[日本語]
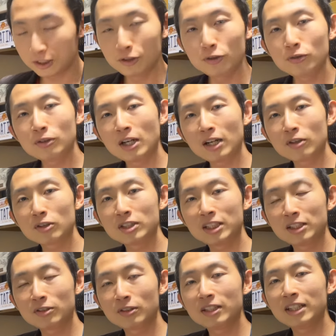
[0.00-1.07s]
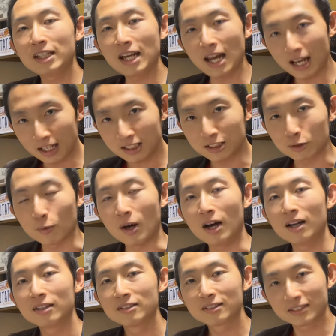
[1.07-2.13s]
QRC3S は
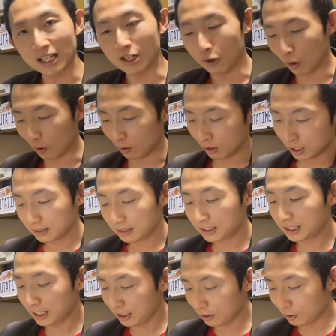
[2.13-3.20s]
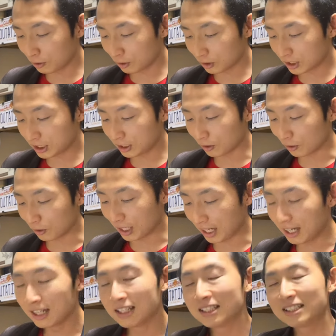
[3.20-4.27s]
1000号シングル仕
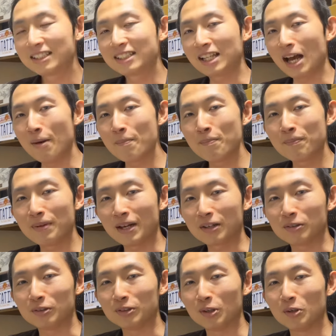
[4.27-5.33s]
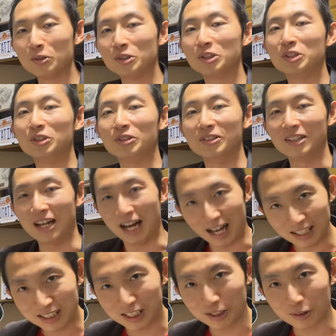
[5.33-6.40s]
で
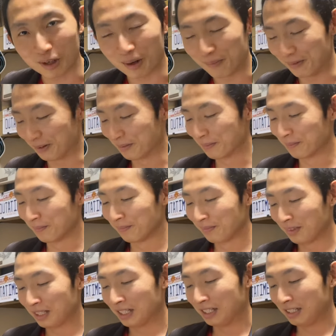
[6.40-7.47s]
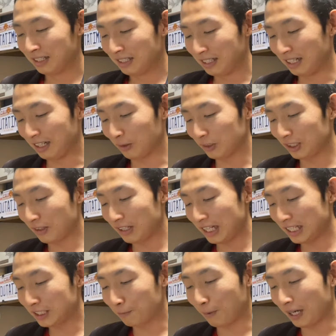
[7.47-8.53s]
348g えこちらは
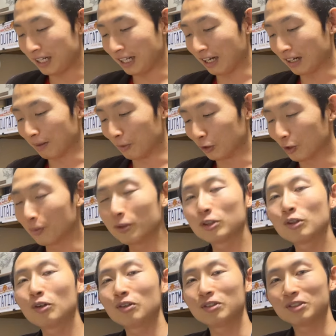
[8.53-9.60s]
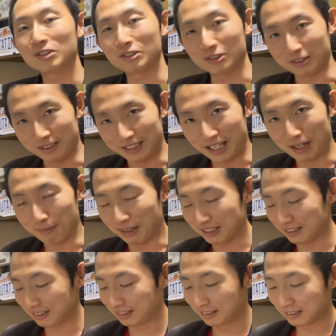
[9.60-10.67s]
ねスパイダーがもともとついていま
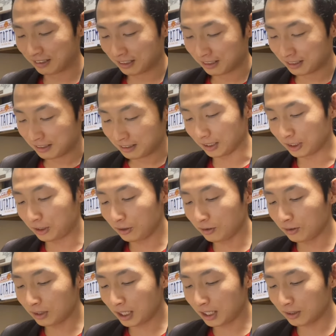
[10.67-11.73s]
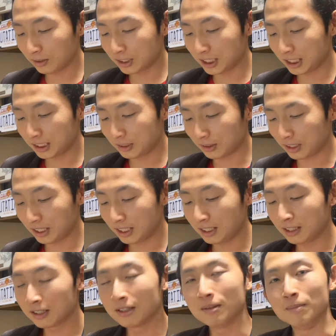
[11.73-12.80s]
す QRC3
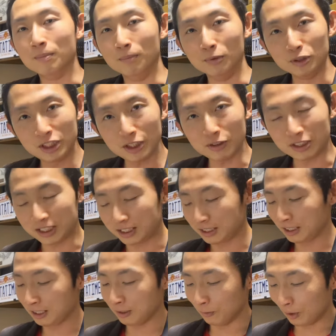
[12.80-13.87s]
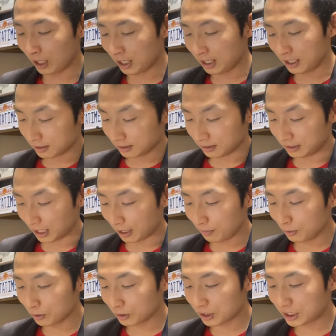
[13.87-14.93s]
無印は
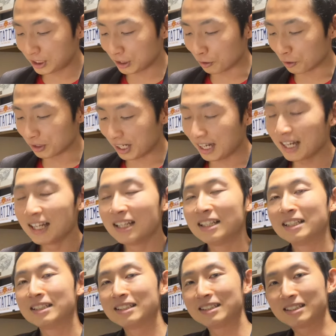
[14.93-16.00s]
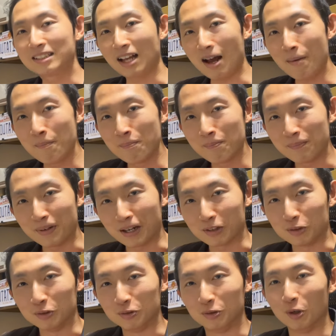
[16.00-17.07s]
ダブル仕様で
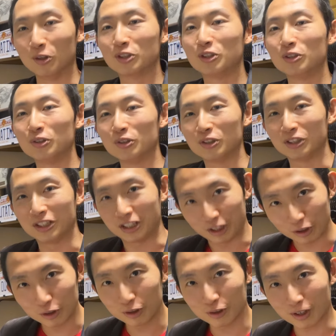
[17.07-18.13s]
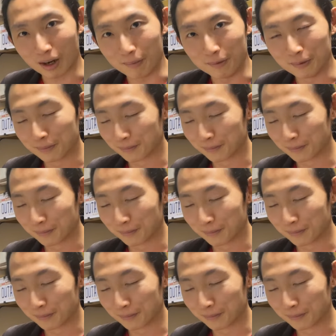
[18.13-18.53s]
359g